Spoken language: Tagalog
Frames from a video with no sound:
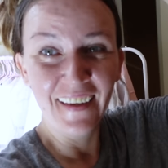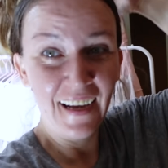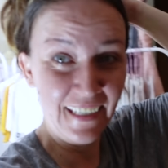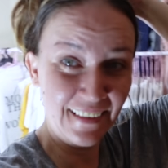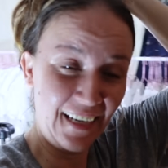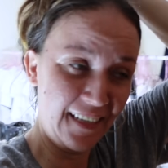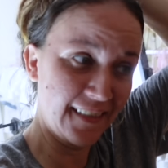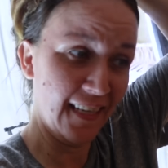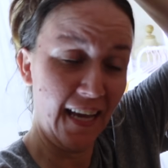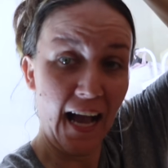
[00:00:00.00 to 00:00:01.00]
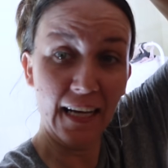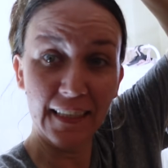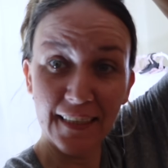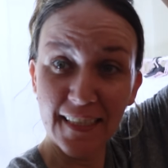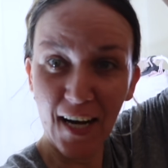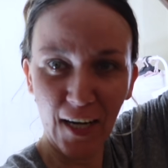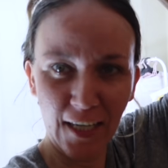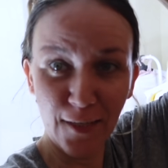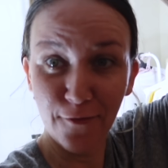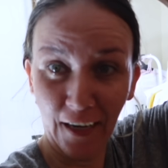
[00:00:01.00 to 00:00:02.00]
Ayan guys, akyat na si
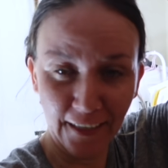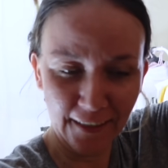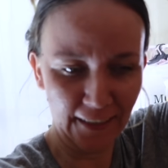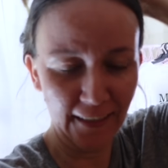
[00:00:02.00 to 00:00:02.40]
Arian finally.